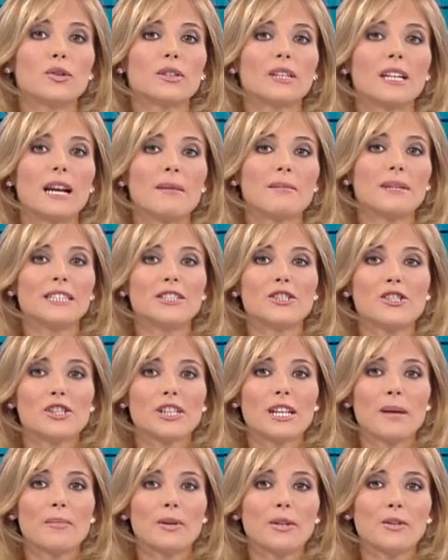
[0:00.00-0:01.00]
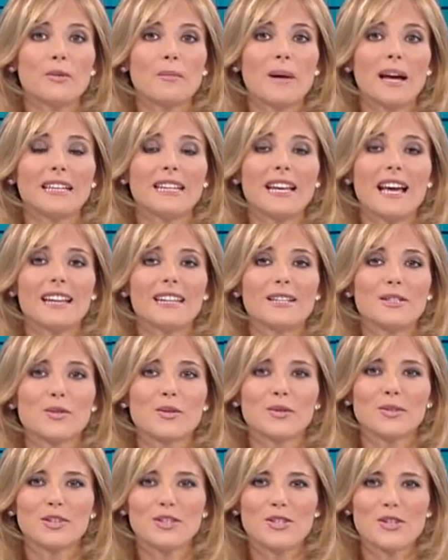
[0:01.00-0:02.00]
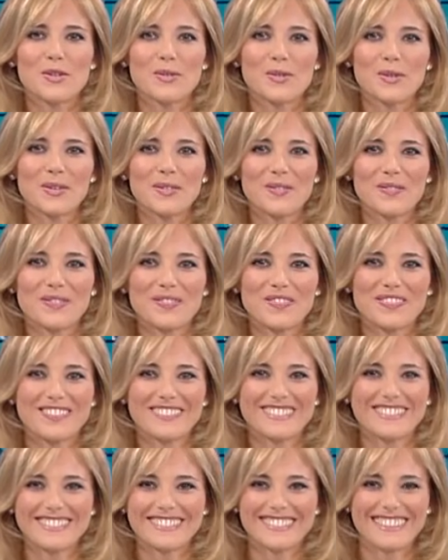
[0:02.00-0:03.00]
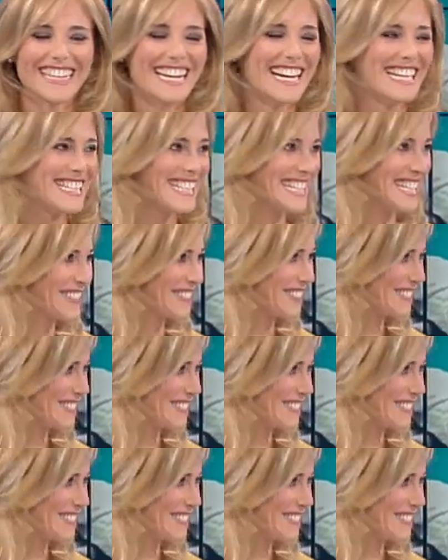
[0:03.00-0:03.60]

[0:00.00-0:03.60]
con la medicina è per domani, adesso TG1. Grazie.